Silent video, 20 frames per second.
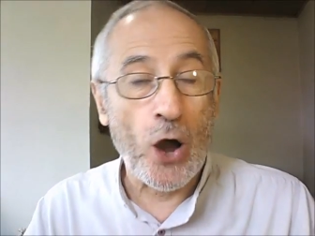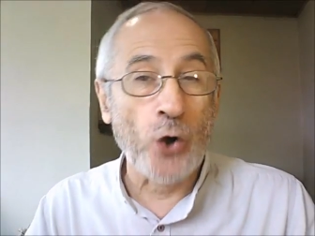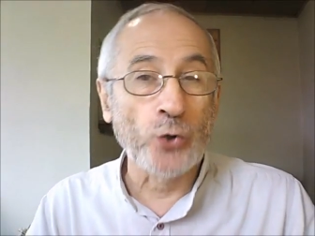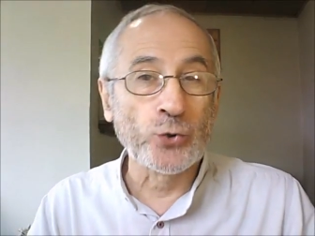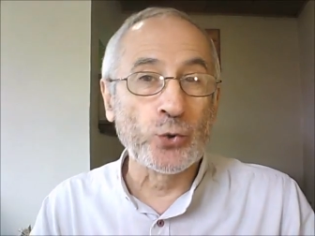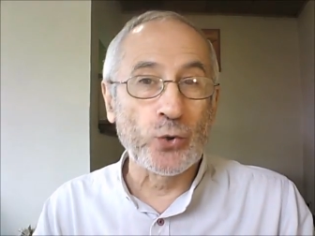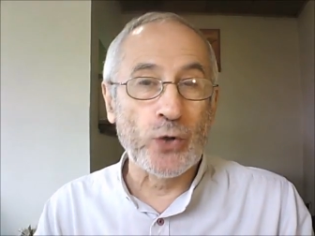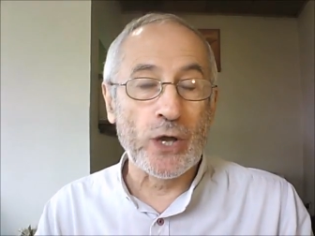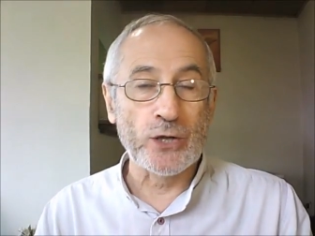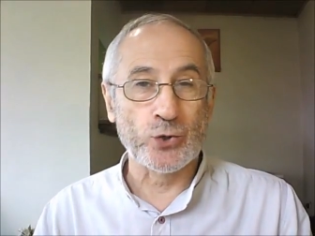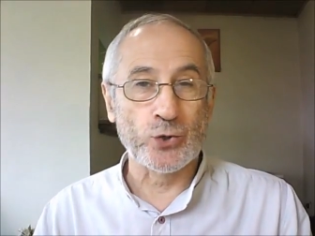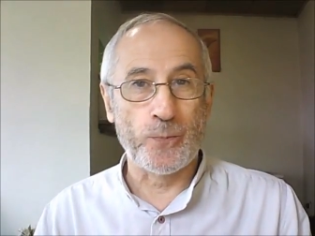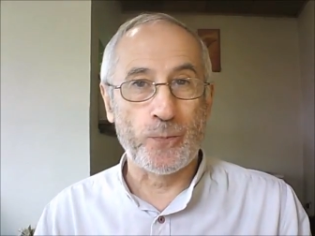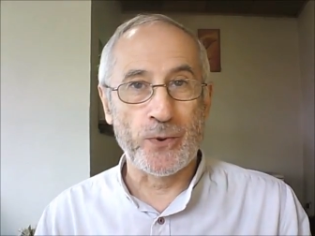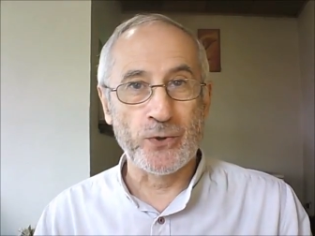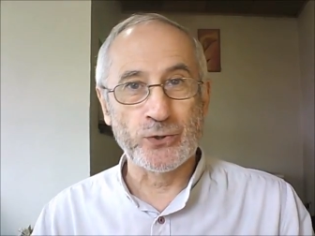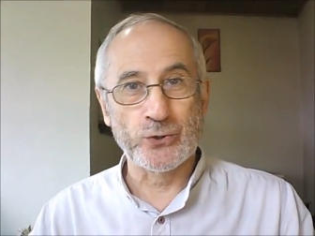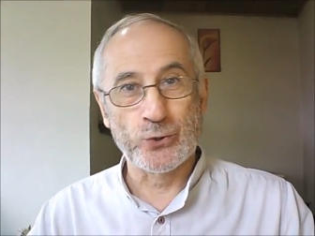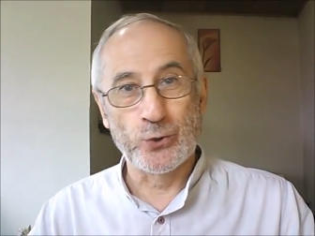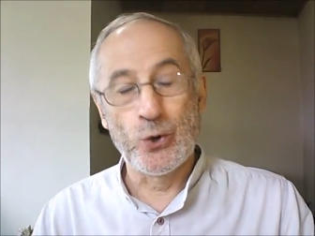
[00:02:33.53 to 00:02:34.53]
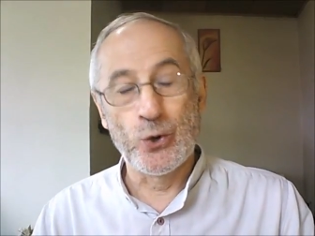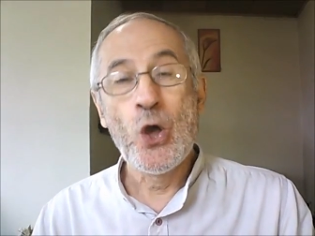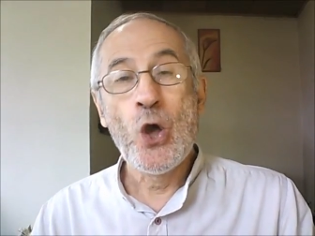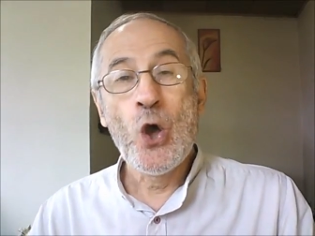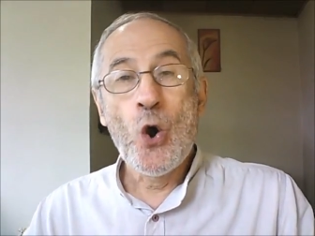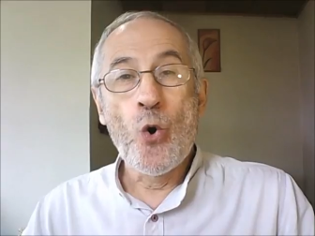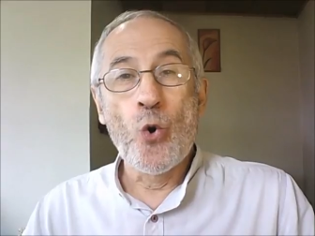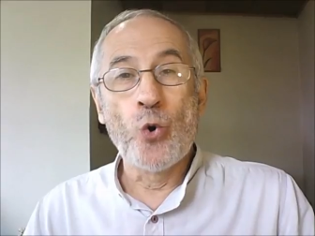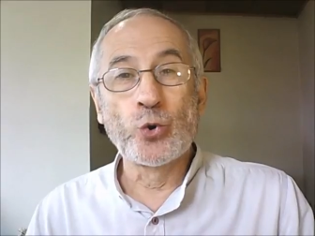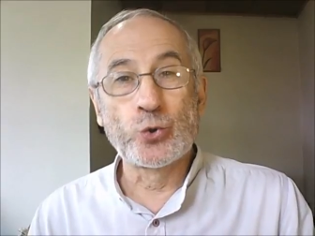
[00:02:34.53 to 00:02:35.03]
En tout cas, je pense que
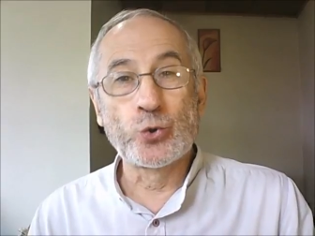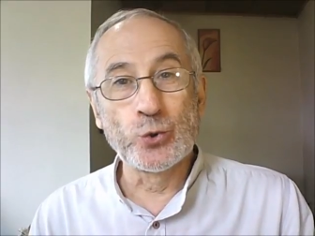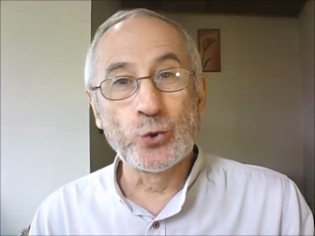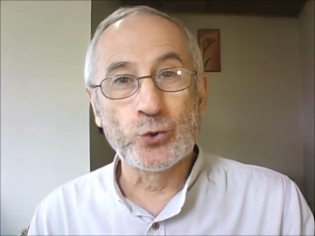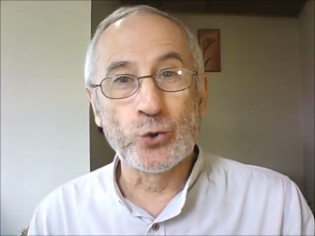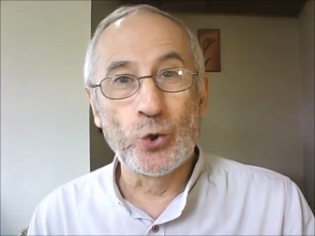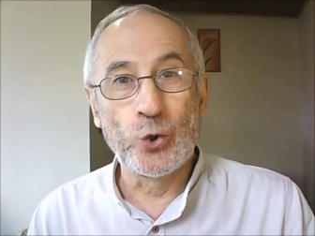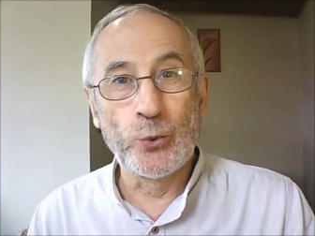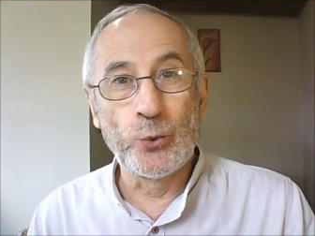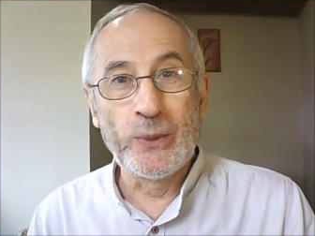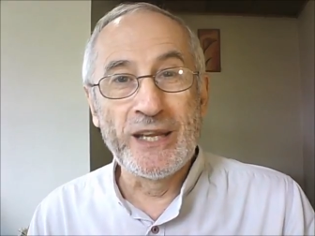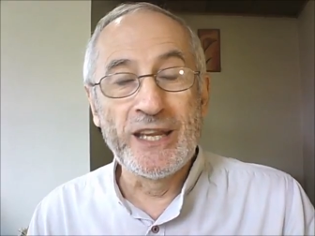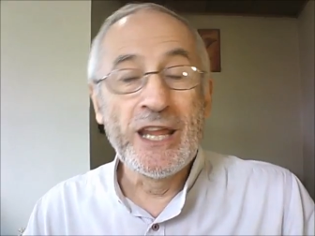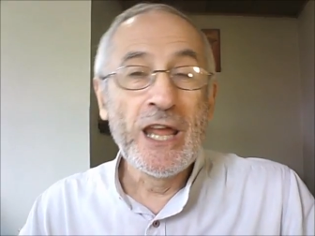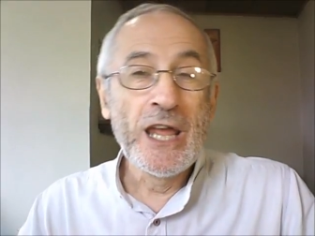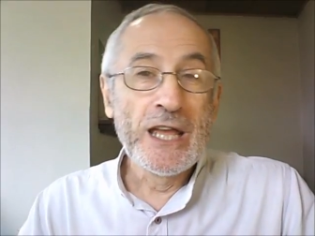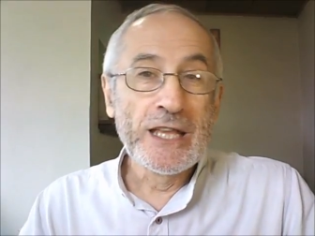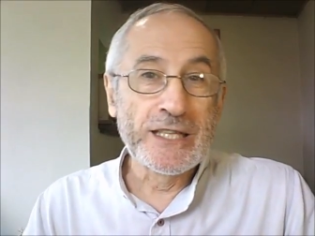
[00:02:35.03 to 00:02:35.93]
autour de lui,